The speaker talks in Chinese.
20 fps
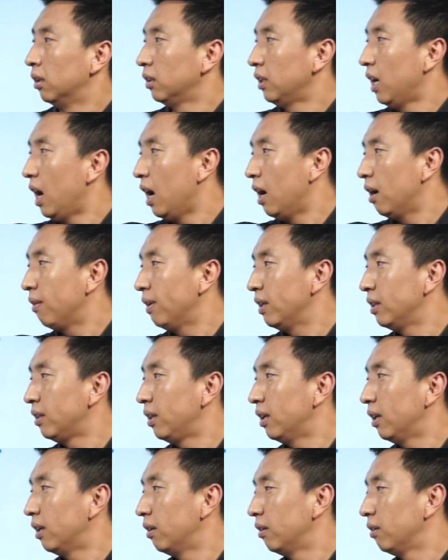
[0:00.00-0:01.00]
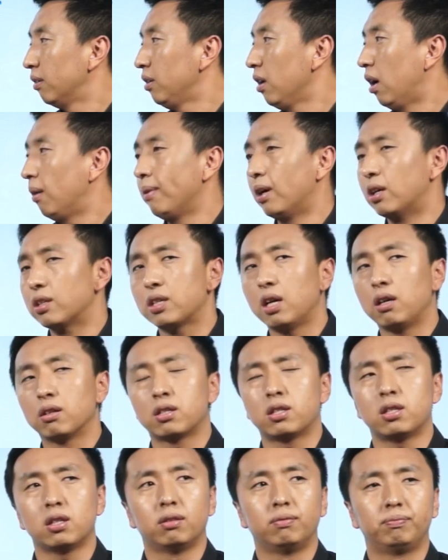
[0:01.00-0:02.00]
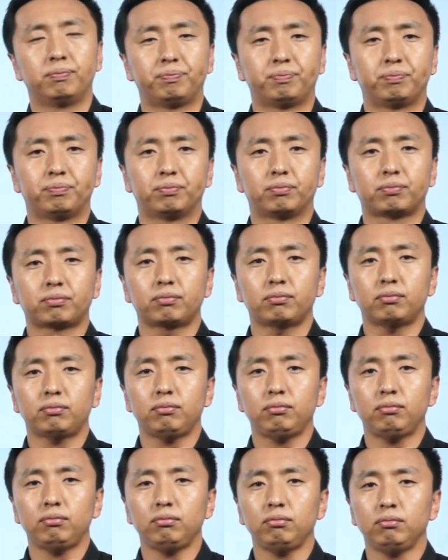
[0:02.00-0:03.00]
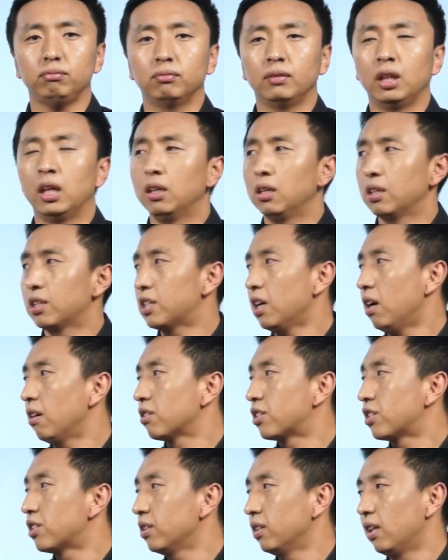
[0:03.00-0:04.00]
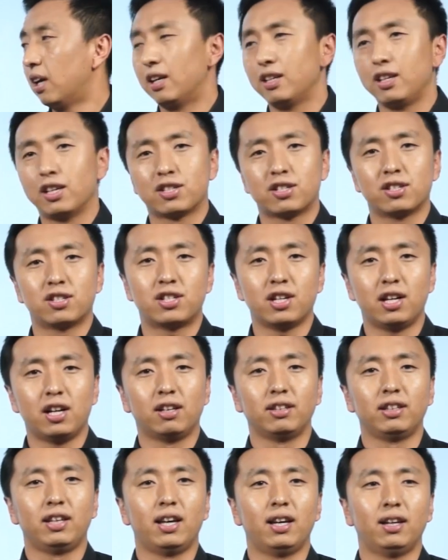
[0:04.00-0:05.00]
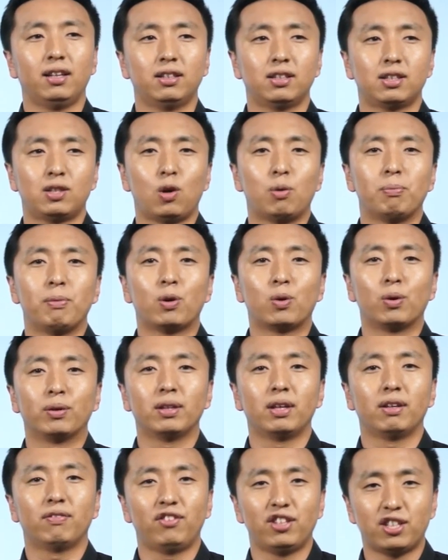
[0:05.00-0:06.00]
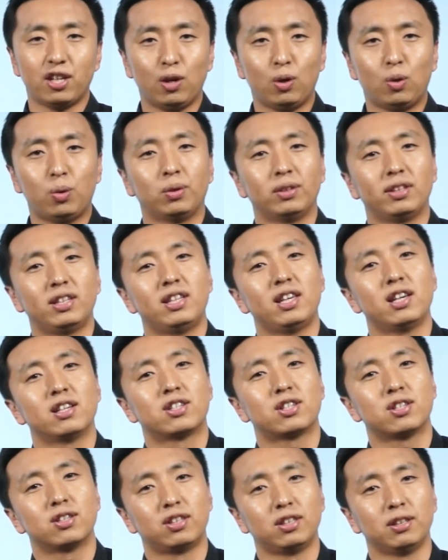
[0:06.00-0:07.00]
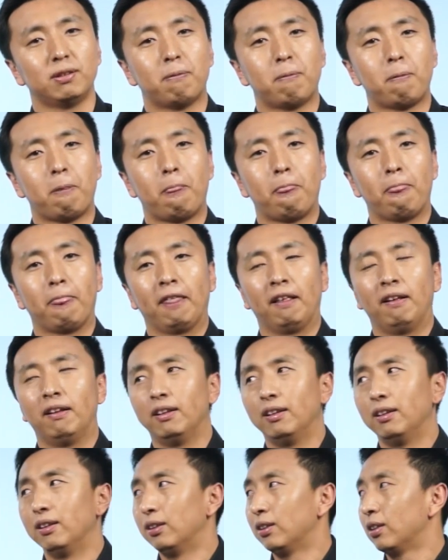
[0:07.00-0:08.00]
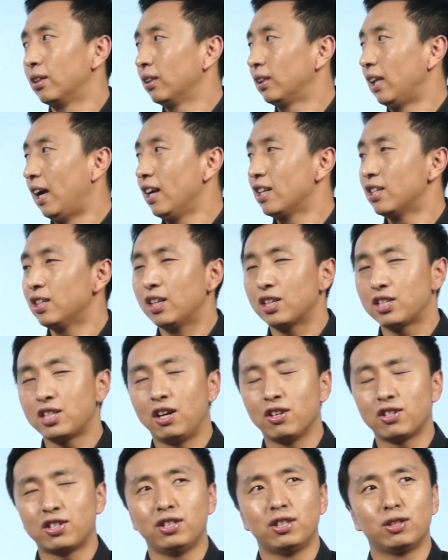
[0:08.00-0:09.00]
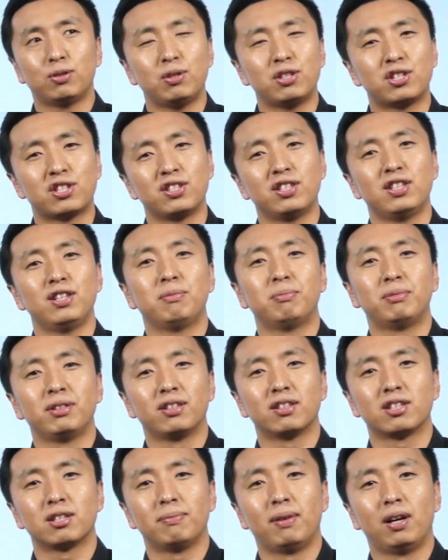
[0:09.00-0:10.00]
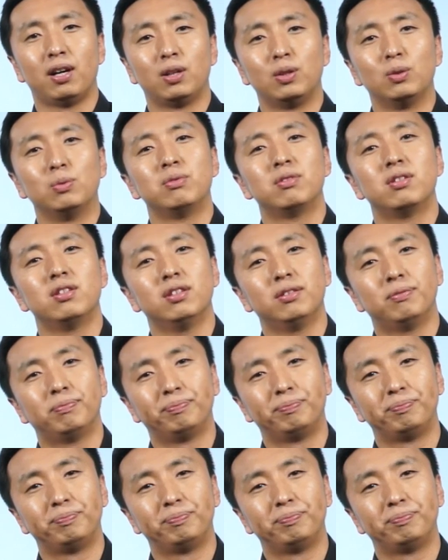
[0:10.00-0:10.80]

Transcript: 第二个问题，要不要上市？上市呢，也是这两年在我们国内非常火的一件事情。大家知道上市的最直接的目的是什么？融资，